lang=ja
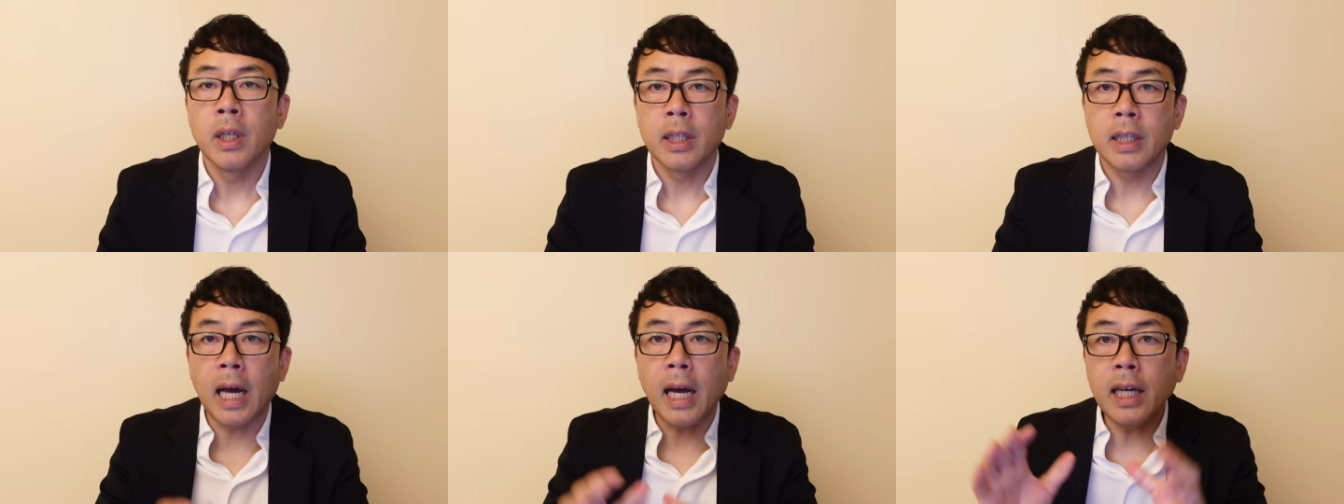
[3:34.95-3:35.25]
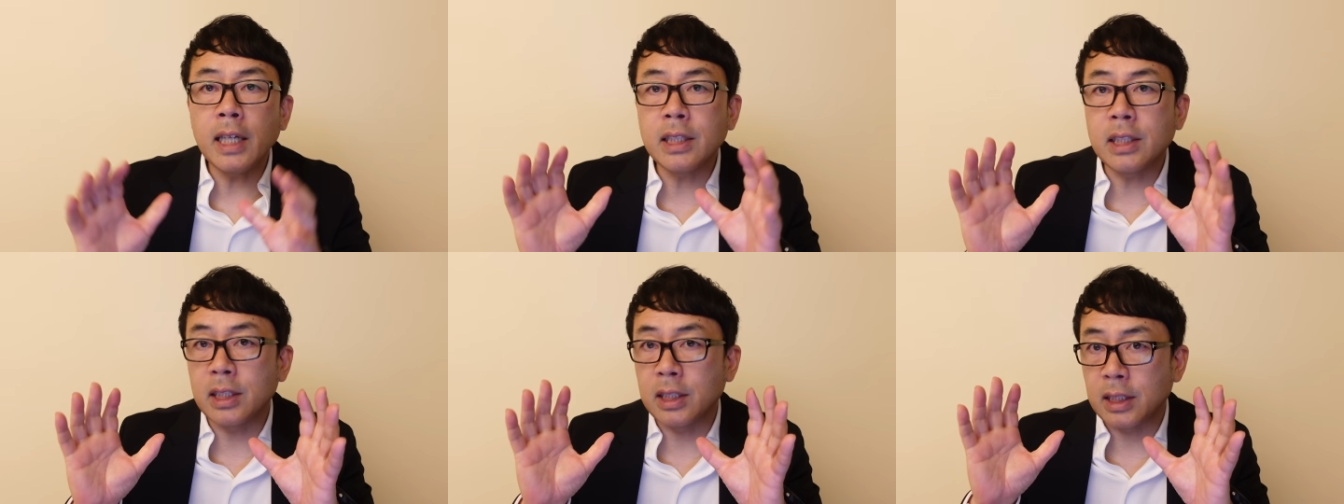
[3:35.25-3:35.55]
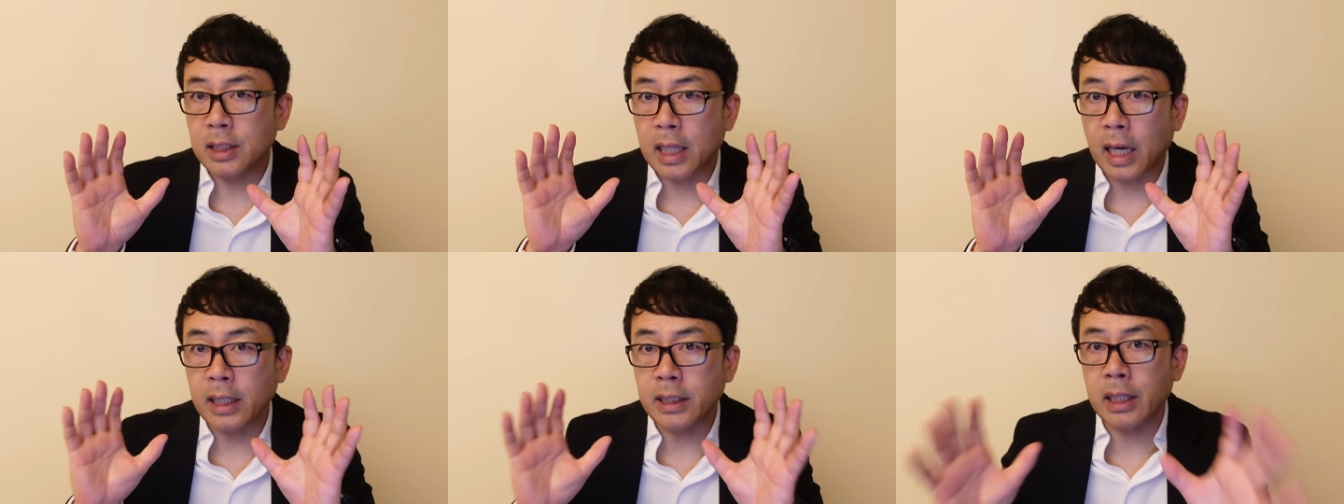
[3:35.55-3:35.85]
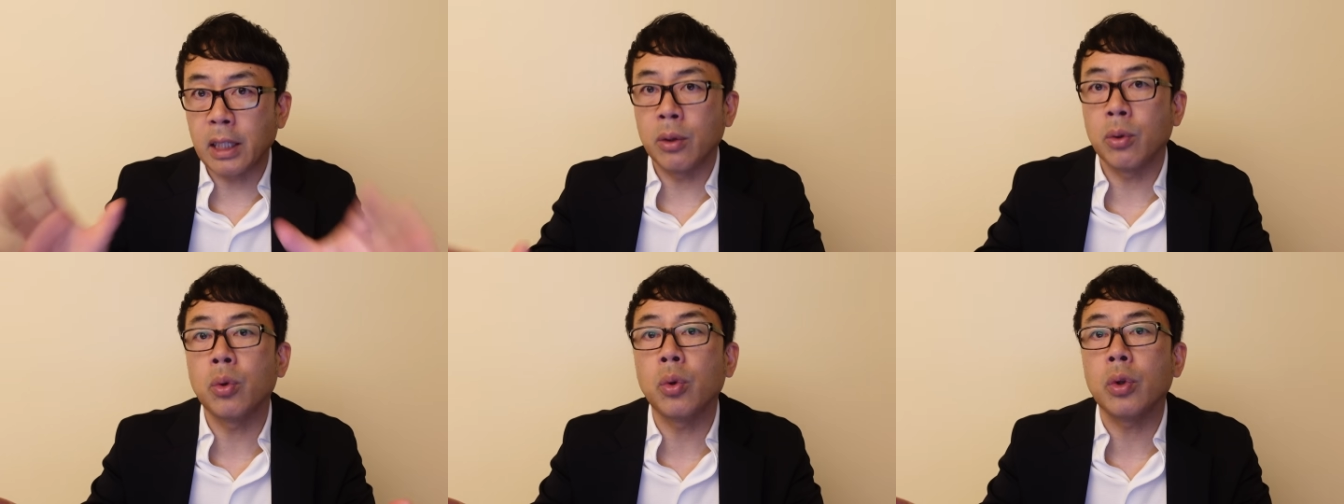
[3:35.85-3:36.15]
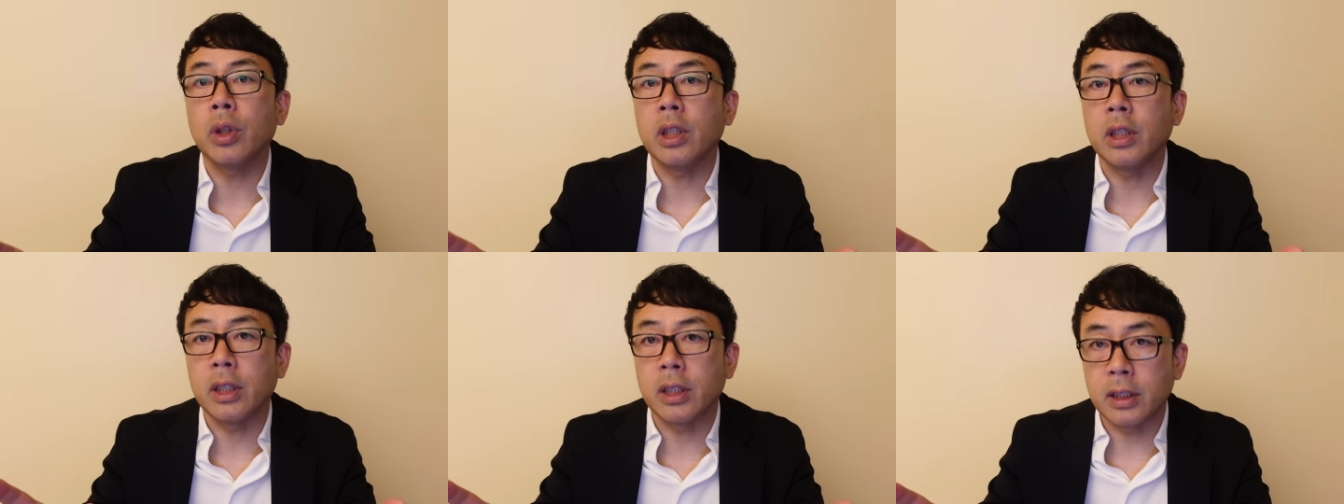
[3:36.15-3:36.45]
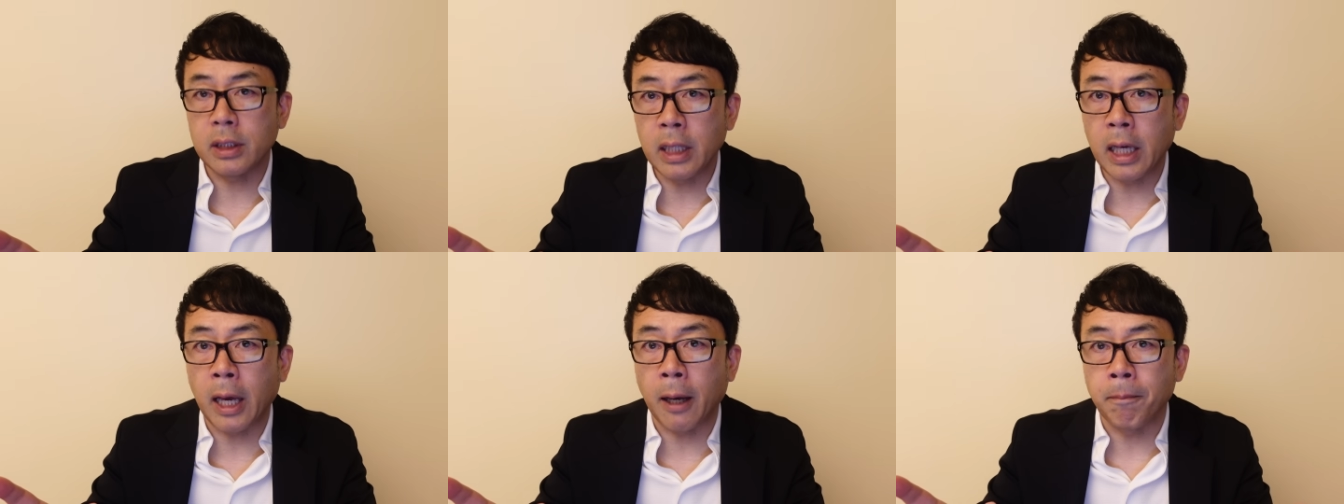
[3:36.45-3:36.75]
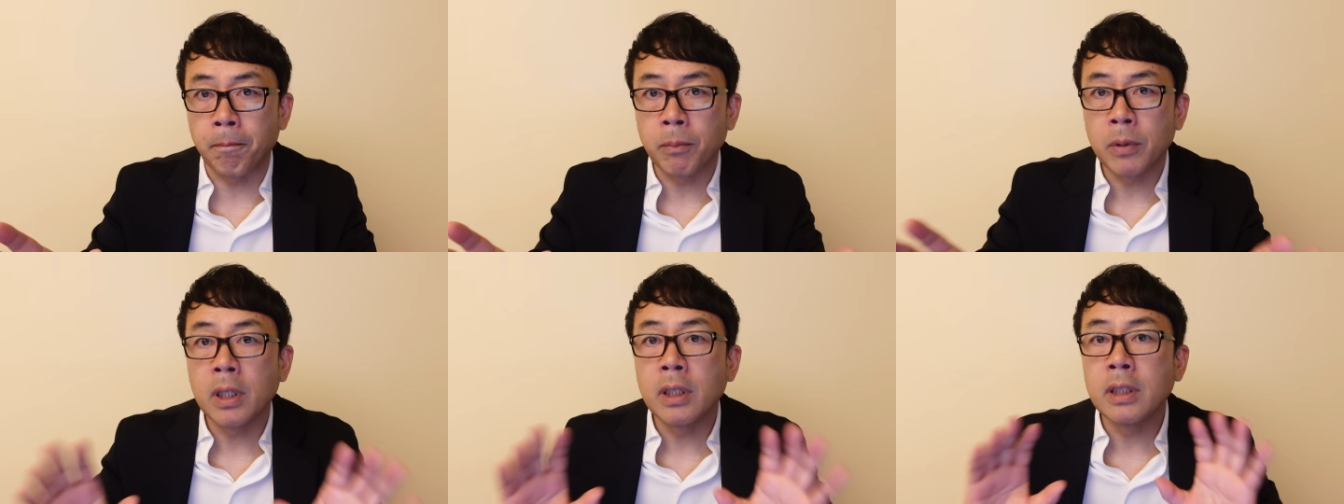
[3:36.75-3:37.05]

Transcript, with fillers: 第一次大戦の時にですね、